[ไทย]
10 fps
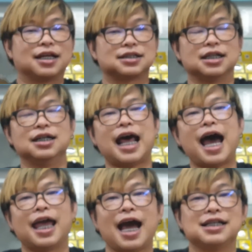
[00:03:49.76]
ยญก็ซื้อ
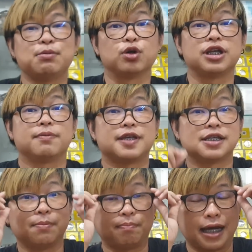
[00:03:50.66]
ได้ห้าสิบ หกสิบ เจ็
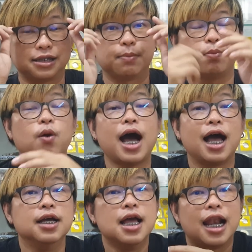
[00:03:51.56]
ดสิบ แปดสิบเพราะว่า
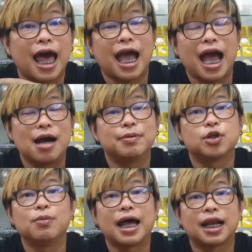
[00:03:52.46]
ราคาปัจ
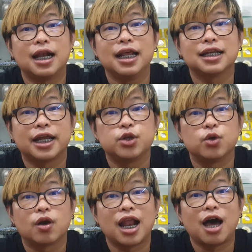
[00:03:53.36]
จุบันนะเล่นกันอ
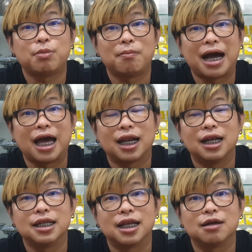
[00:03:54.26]
ยู่ราวๆประมาณ
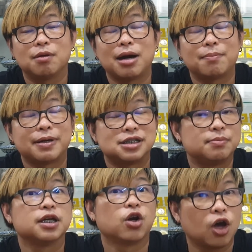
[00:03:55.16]
นะเหรียญหนึ่งประมาณ แปดสิ
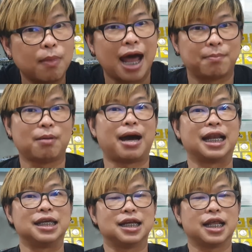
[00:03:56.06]
บถึงร้อย บาทประมาณ
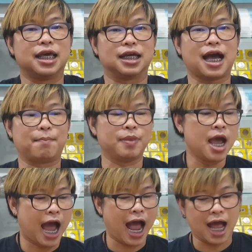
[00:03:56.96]
นี้นั่นเองครับ
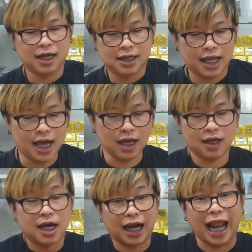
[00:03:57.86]
อ่ะนะ
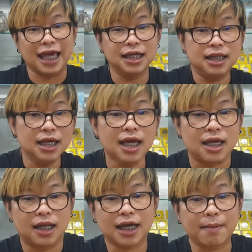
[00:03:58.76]
ใครที่
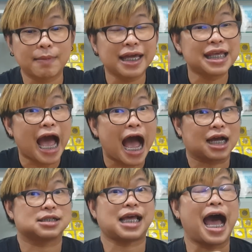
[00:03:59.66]
นะครับนะอยาก
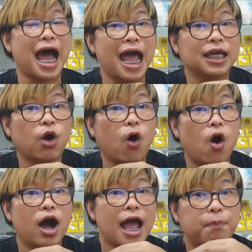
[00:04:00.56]
ขายขอ
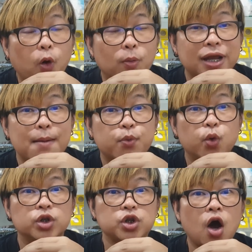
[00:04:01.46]
งให้ผมนะครับ
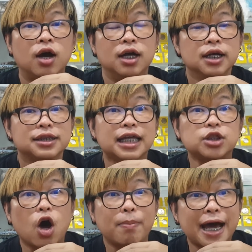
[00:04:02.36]
คุณต้องติด
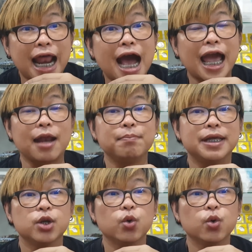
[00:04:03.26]
ต่อผ่านทางแอดมิน